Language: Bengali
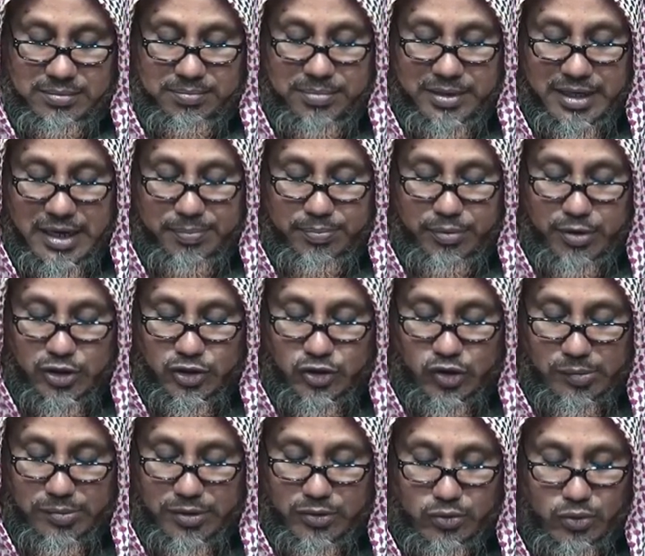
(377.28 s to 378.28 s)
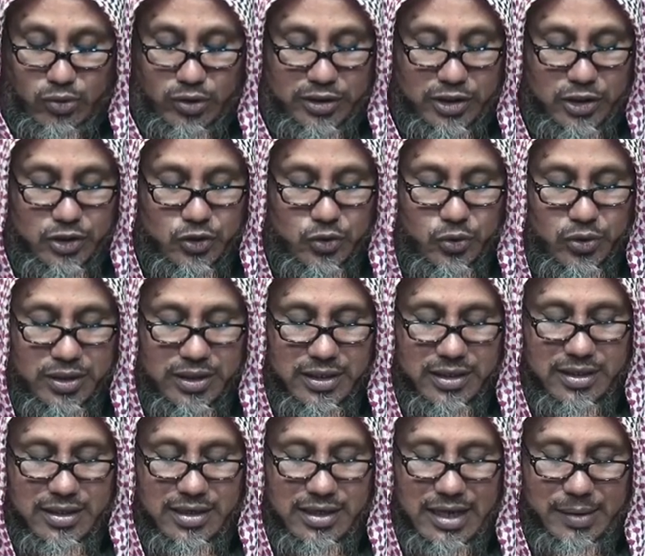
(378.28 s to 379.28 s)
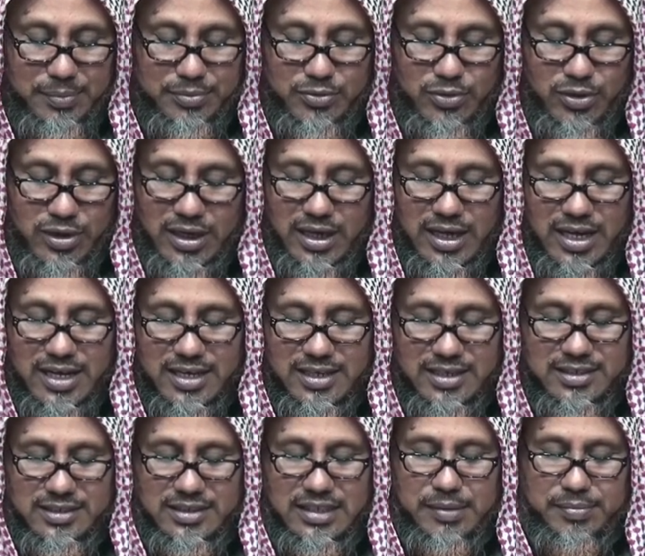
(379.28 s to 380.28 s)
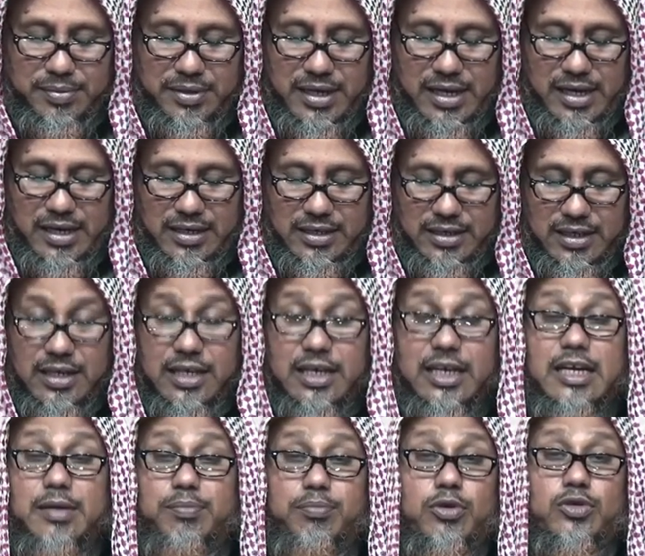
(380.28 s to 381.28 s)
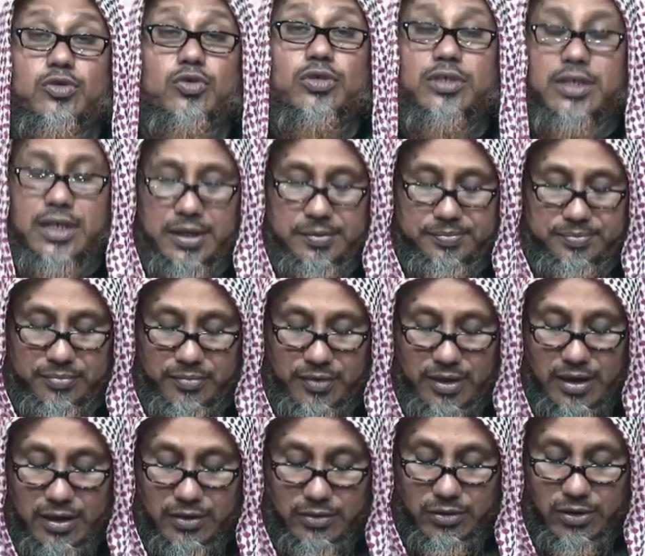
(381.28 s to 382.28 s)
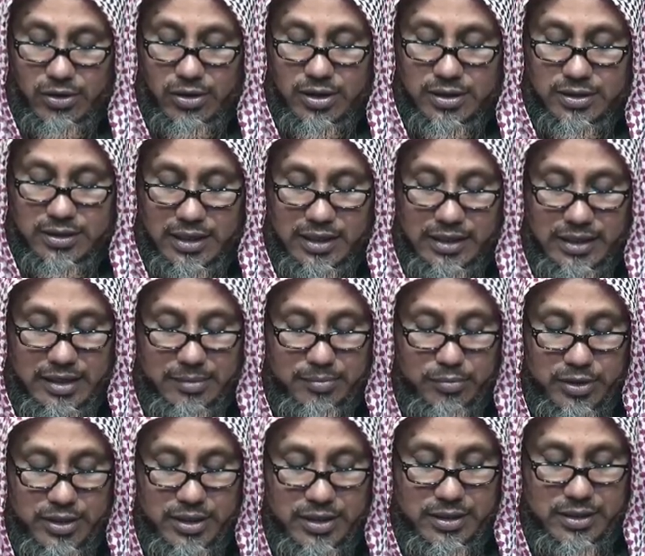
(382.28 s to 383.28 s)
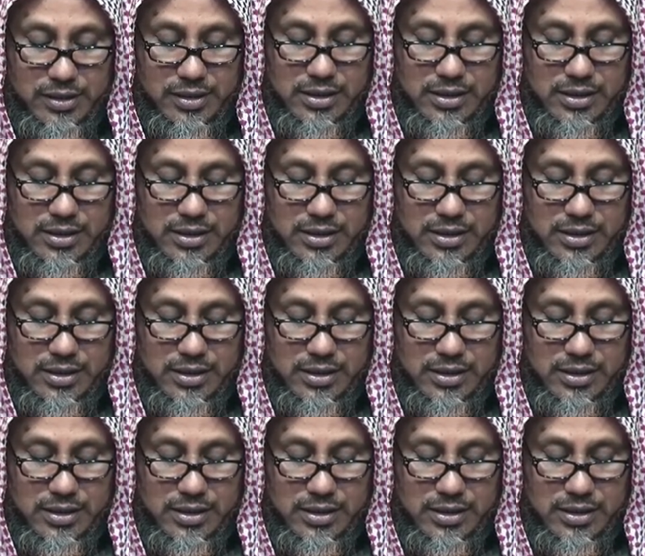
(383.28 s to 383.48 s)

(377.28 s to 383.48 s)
বিনা পরিশ্রমে কোনো কিছুই লাভ করা যাবে না এ প্রসঙ্গে আল্লাহ তালা বলেন